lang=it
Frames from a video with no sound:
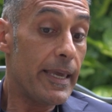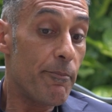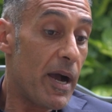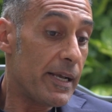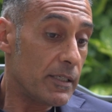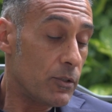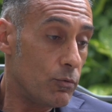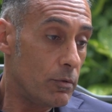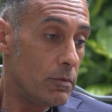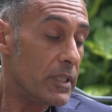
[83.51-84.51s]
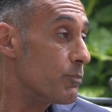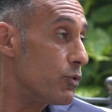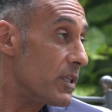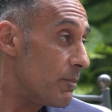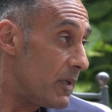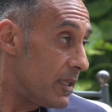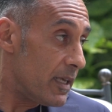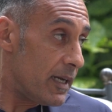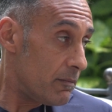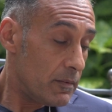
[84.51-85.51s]
che basa su
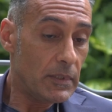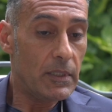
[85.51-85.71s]
responsabilità,